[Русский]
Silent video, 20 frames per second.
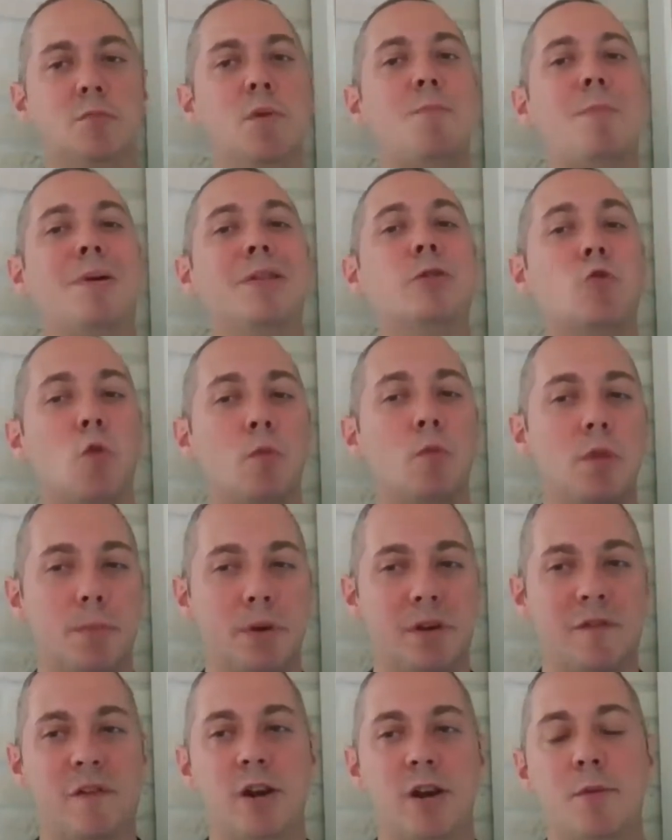мы подробно
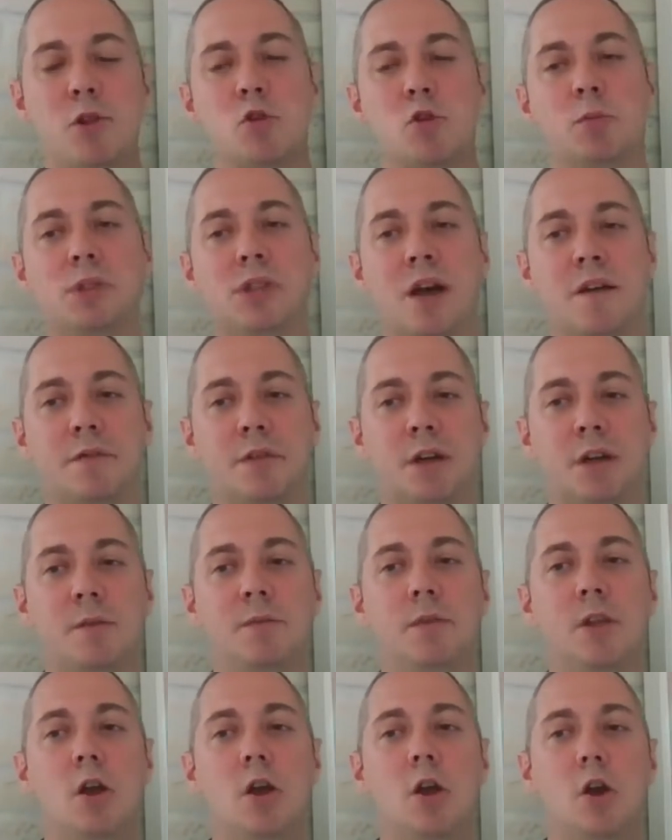поговорим о нем
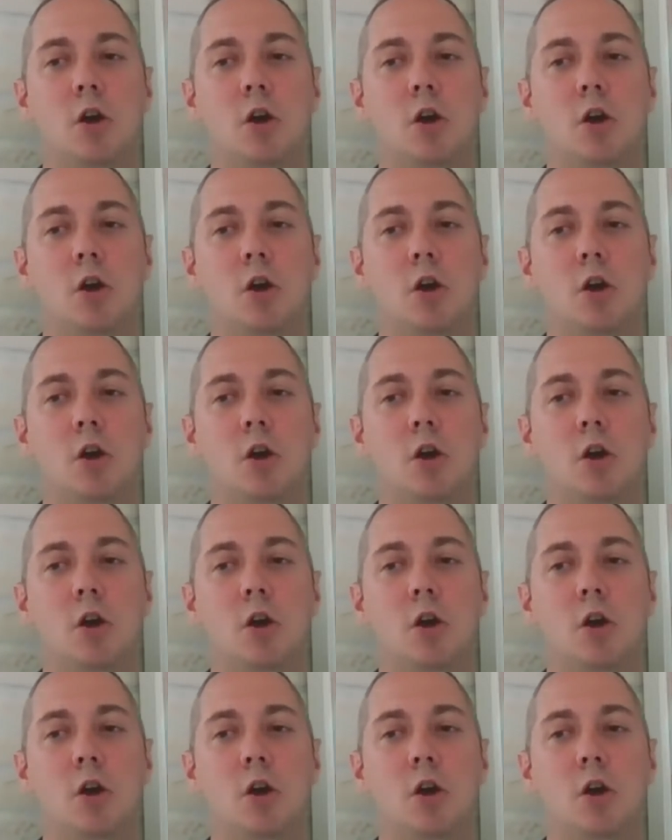завтра,